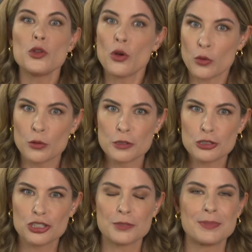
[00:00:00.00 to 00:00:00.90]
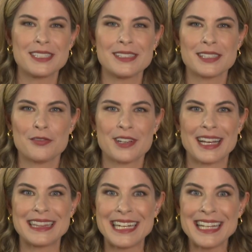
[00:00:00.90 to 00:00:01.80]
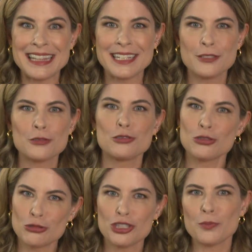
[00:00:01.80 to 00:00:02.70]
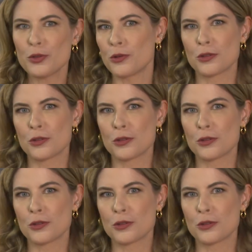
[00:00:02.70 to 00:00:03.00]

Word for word: O iogurte precisa ficar drenando de um dia para o